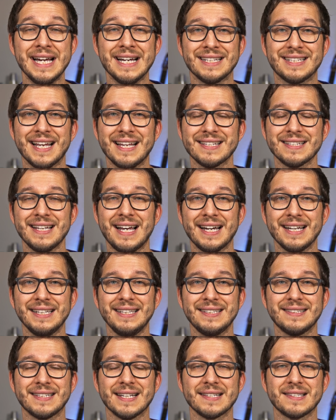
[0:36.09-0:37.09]
Tesla
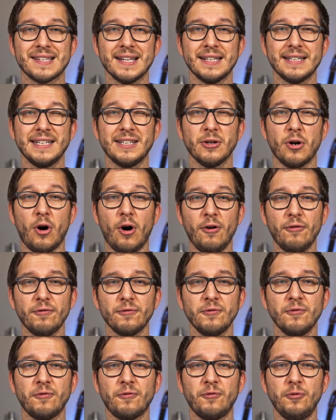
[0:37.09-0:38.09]
ist tatsächlich
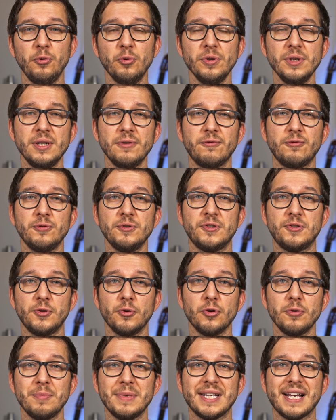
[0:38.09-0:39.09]
offen für eine
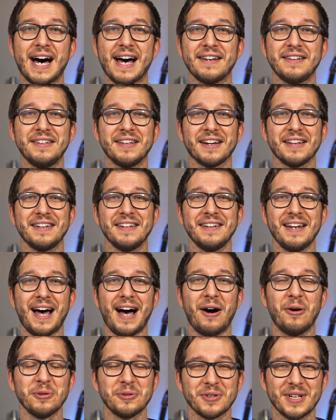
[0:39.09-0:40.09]
Fusion mit anderen
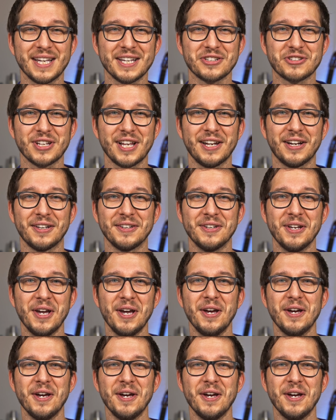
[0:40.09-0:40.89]
Autoherstellern.